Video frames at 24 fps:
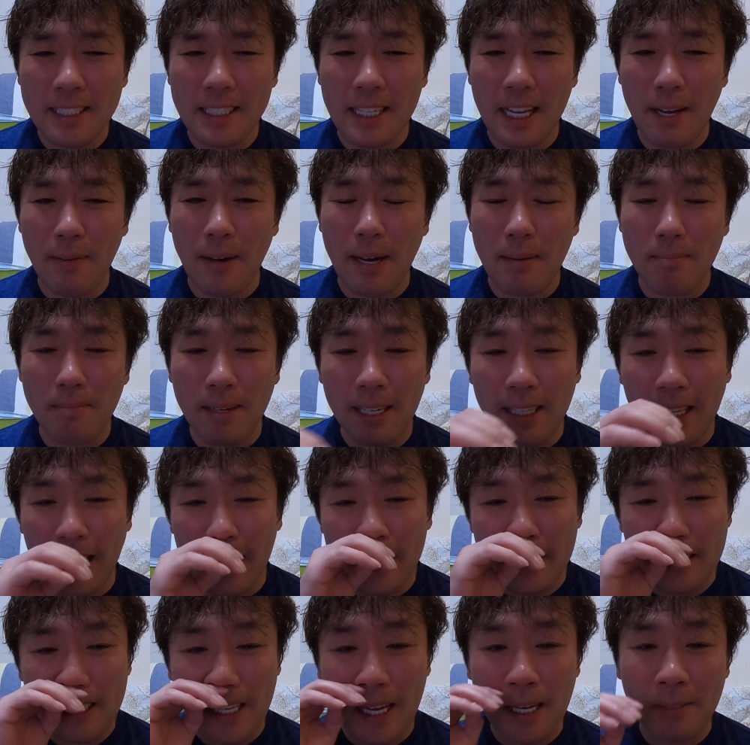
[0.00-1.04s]
ではまた
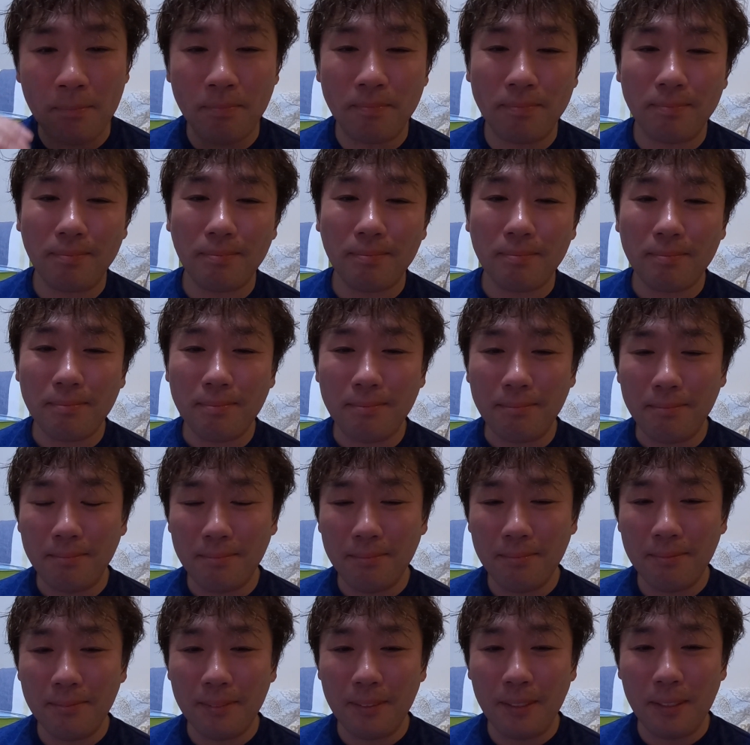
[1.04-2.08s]
明日。
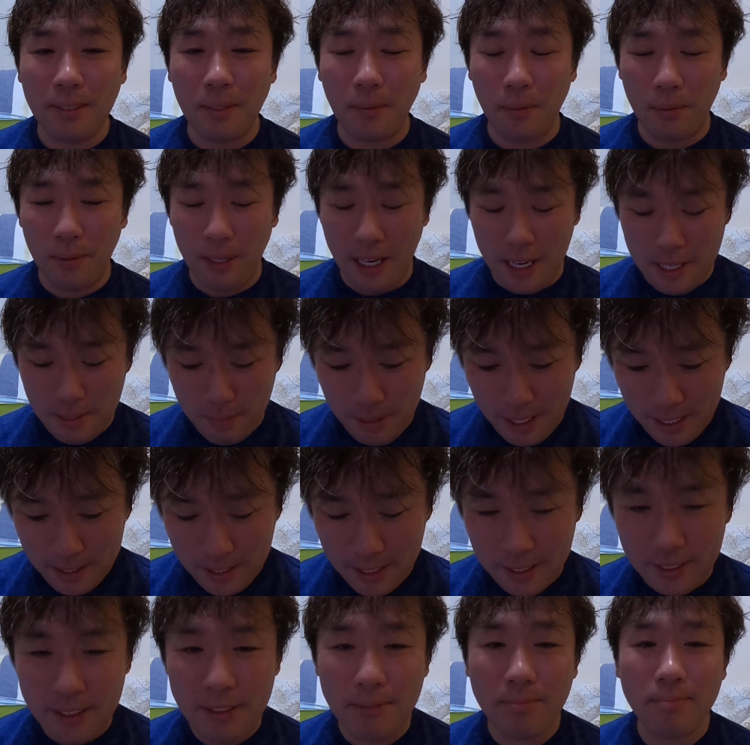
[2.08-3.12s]
おやすみな
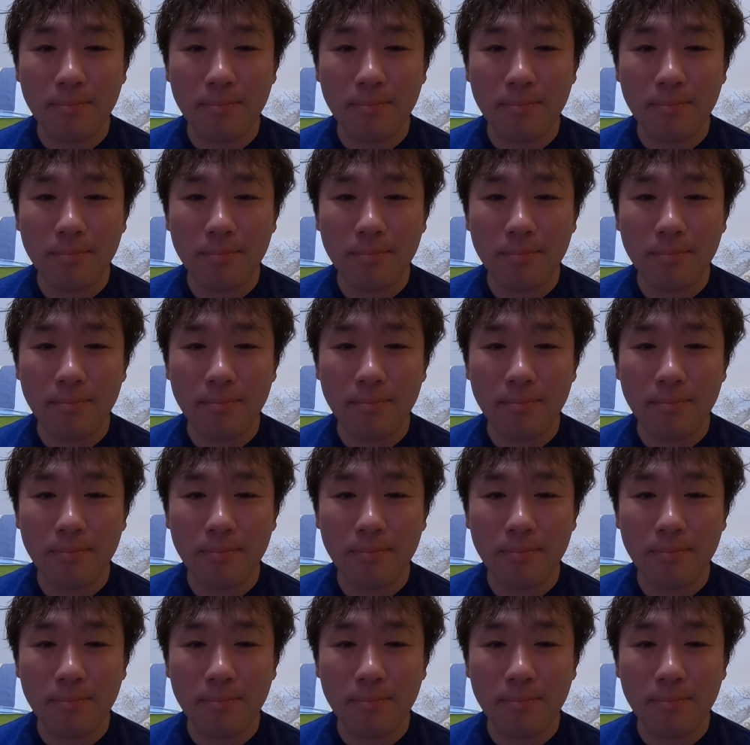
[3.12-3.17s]
さい。